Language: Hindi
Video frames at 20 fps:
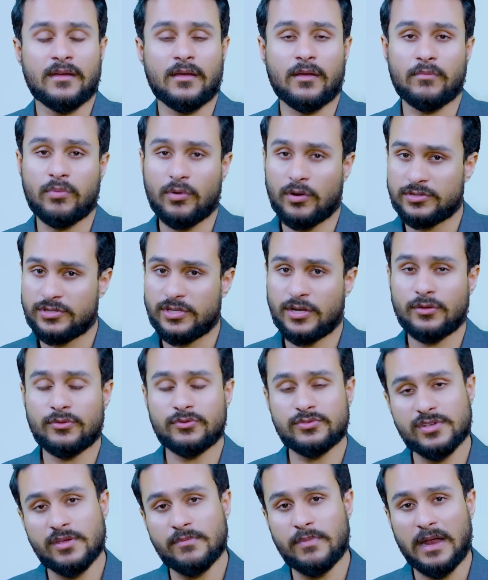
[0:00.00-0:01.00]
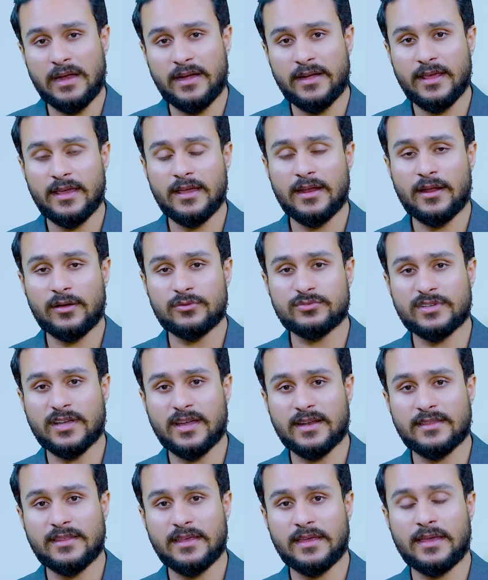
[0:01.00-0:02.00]
बहुत जल्द उसकी बैलेटिंग अनाउंस
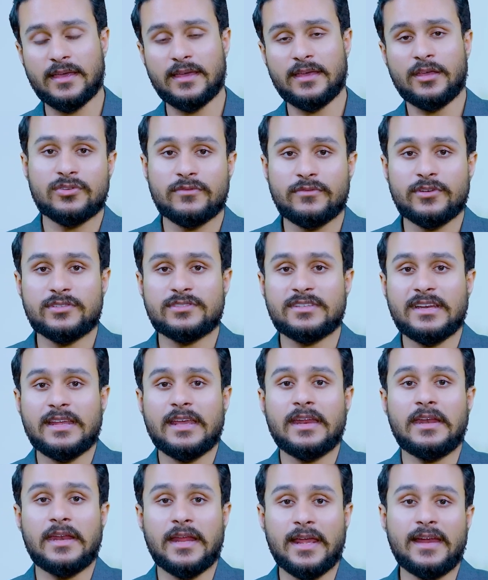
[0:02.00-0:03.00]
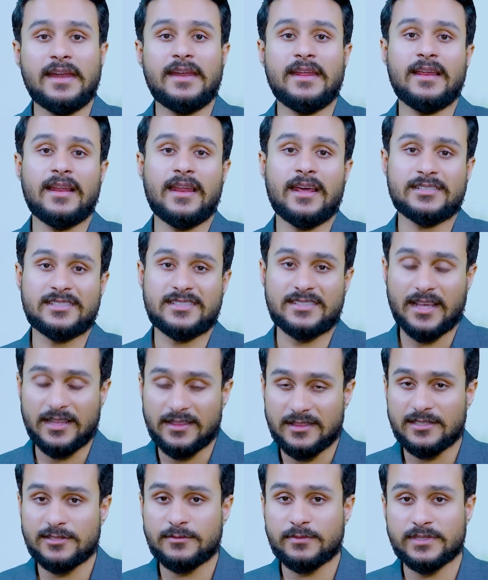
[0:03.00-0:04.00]
कर देंगे जो व्यूअर्स इनकी नई डील है
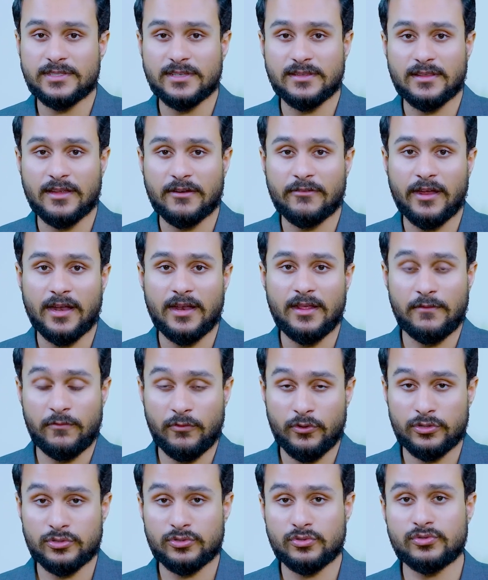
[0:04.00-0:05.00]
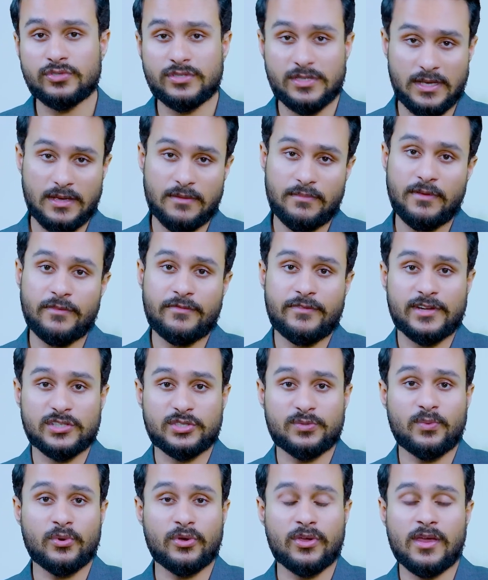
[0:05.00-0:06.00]
सैंतीस पचहत्तर वाली व्यूअर्स उसकी अभी
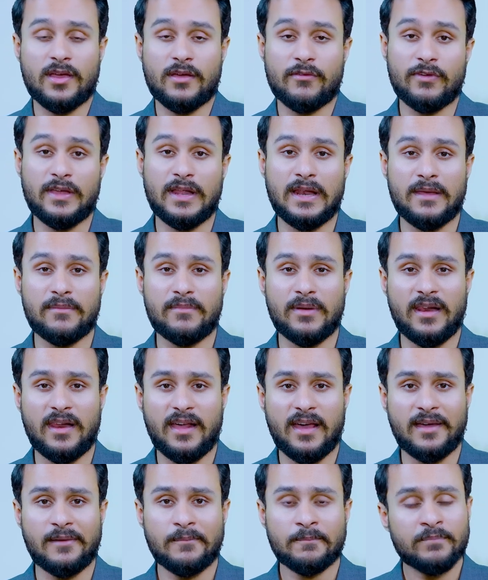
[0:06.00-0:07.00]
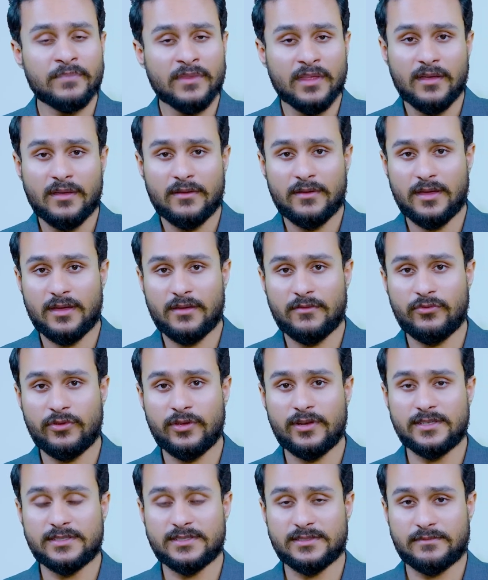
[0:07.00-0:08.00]
फ्रेश बुकिंग अवेलेबल है
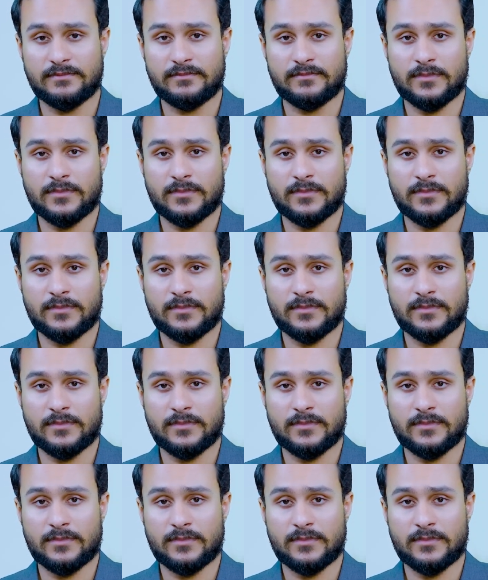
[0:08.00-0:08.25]
व्यूअर्स